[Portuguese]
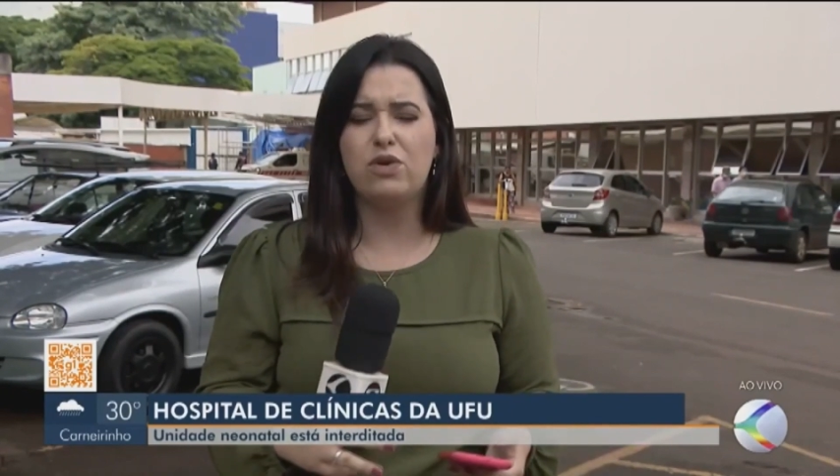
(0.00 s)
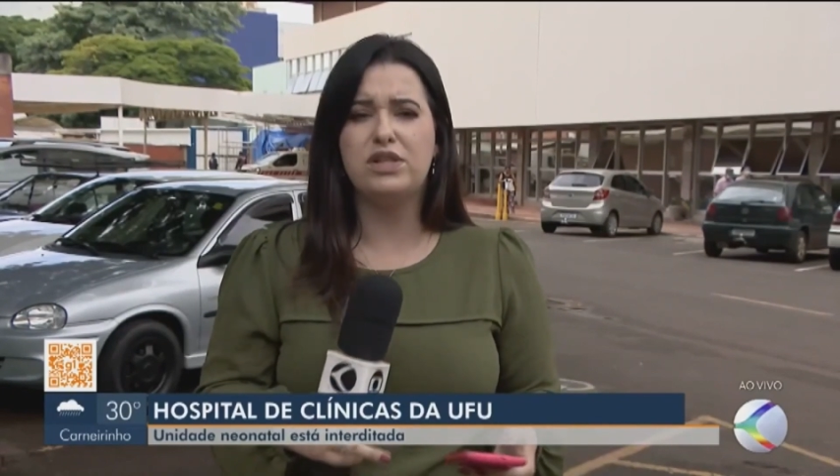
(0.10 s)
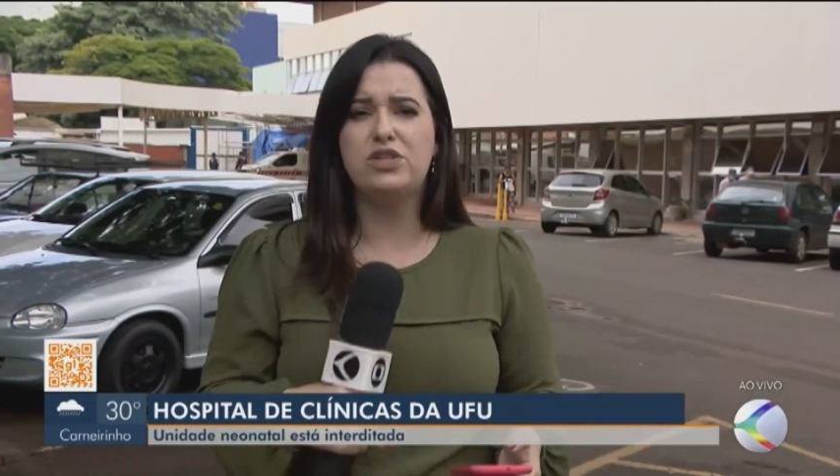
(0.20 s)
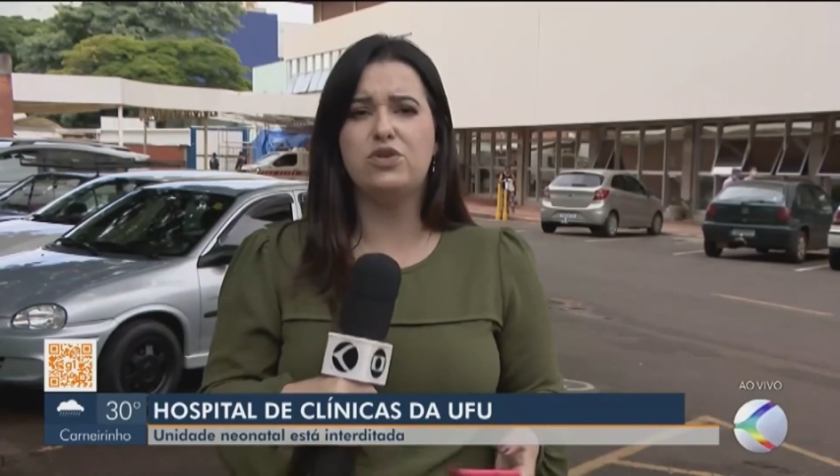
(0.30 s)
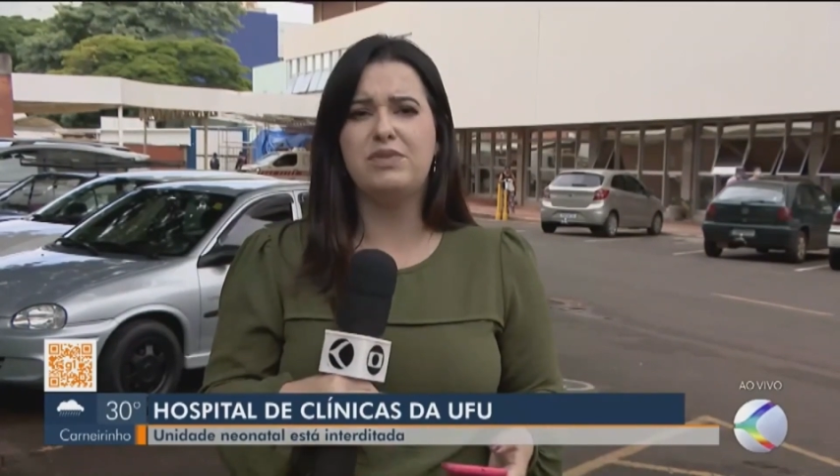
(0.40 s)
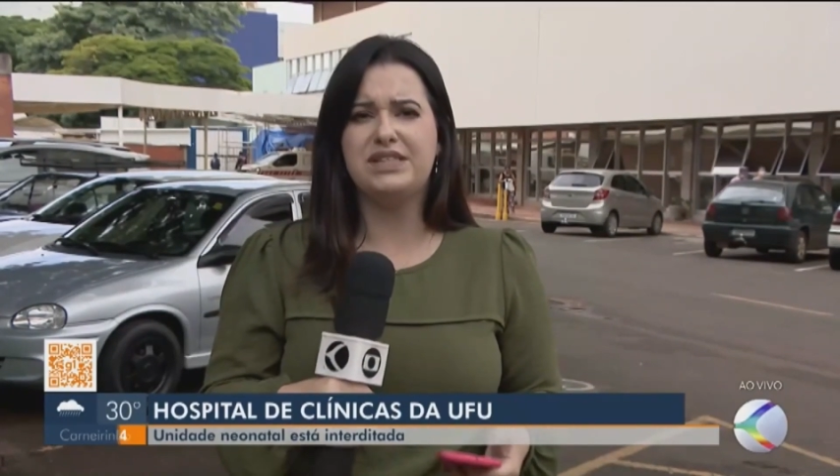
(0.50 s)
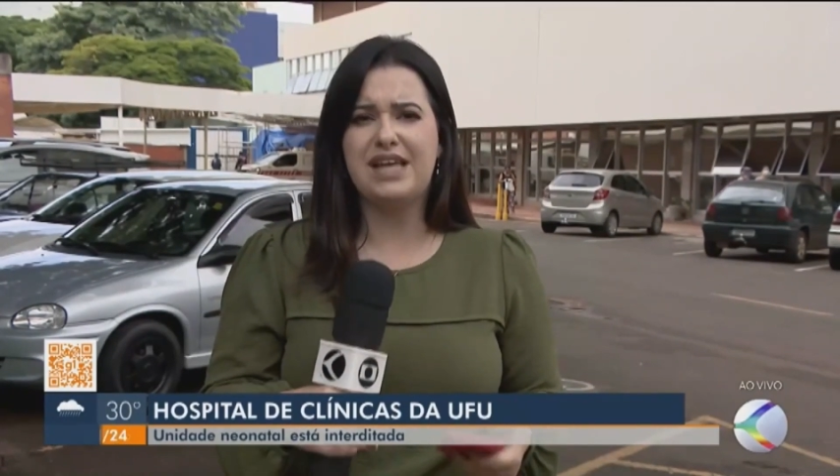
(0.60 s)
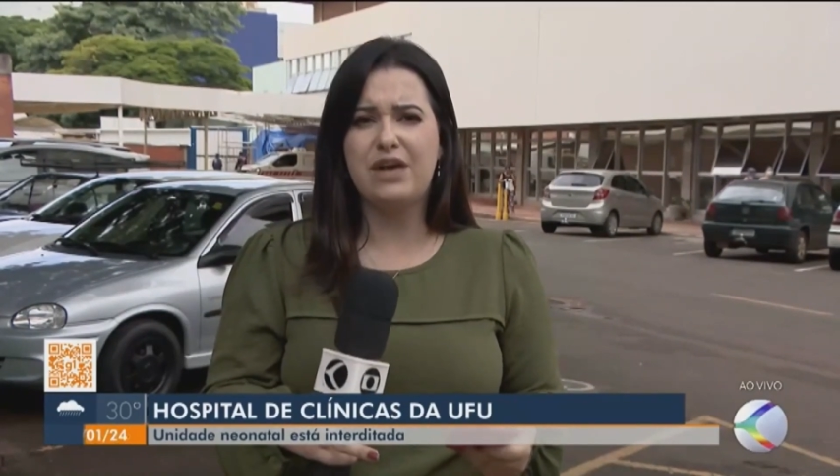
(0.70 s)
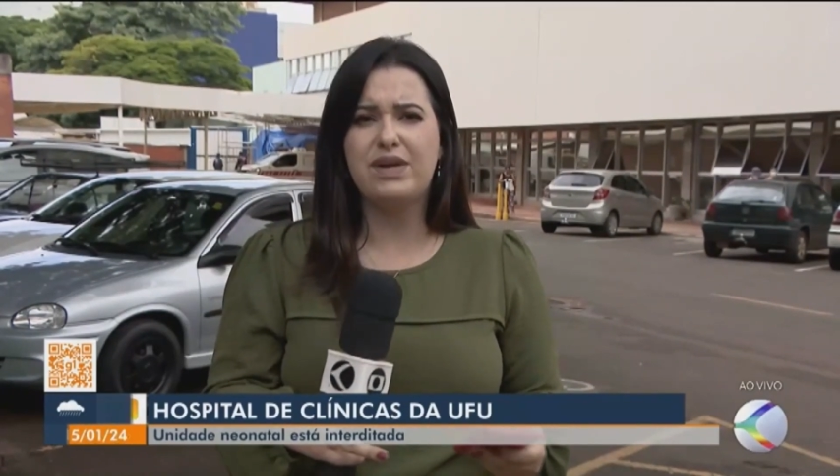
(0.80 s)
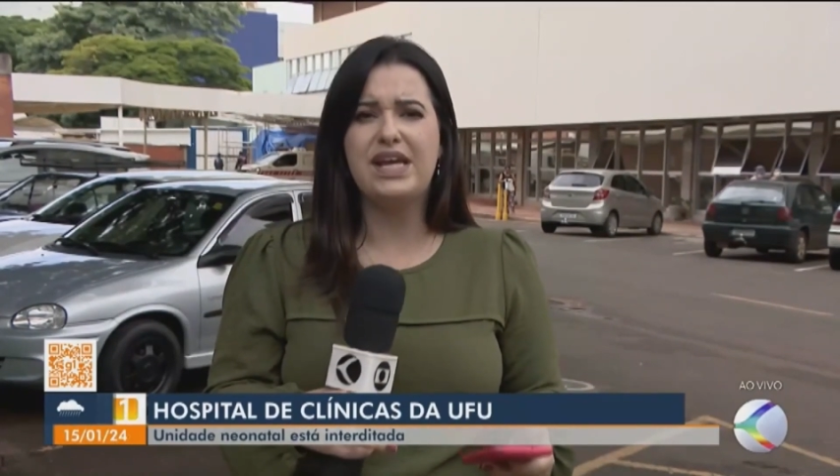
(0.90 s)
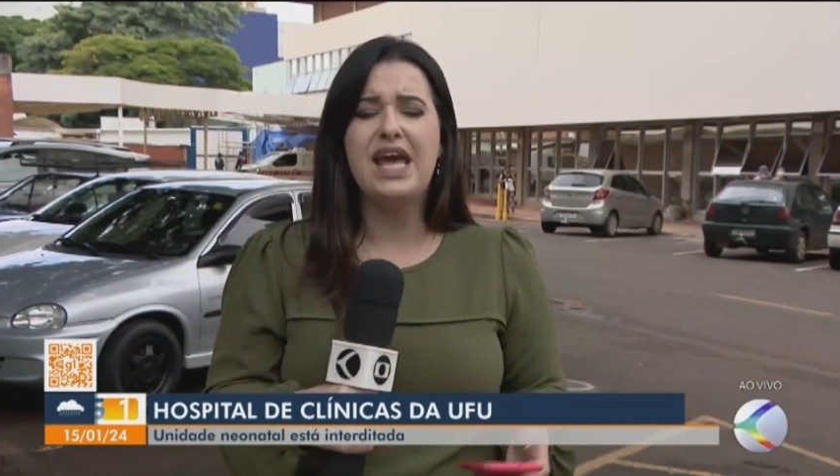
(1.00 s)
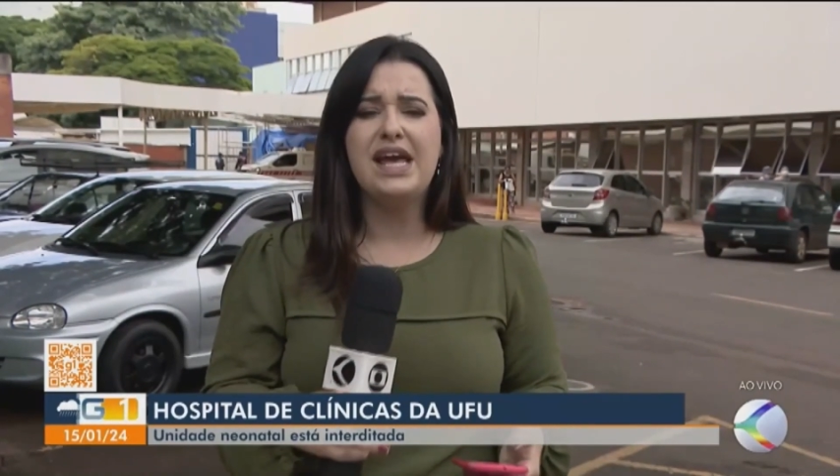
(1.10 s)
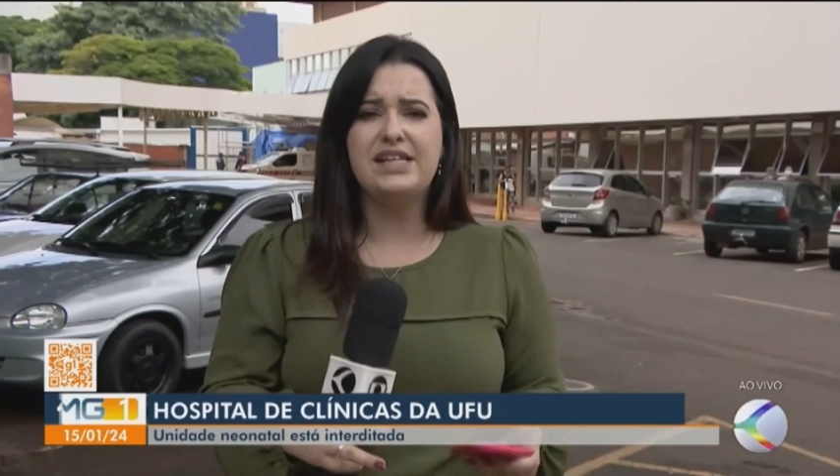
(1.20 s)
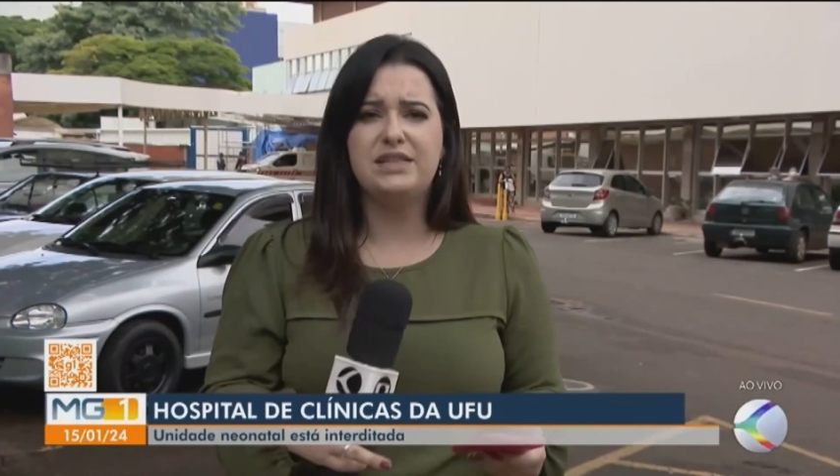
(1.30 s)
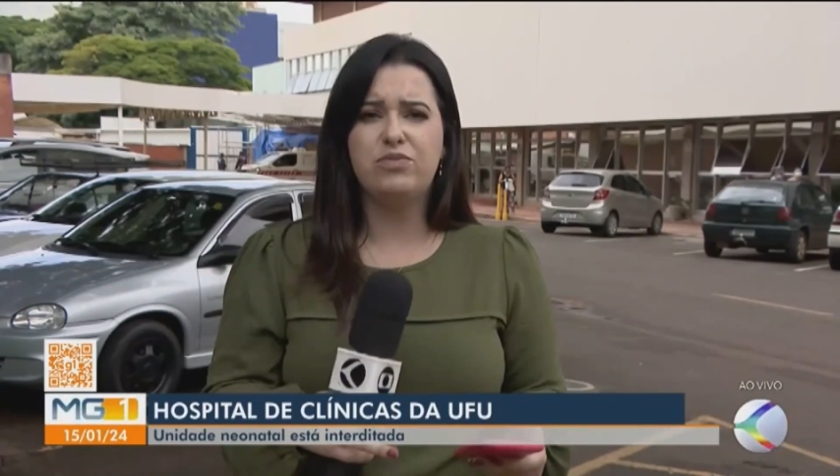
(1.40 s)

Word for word: quando eles começaram aí esse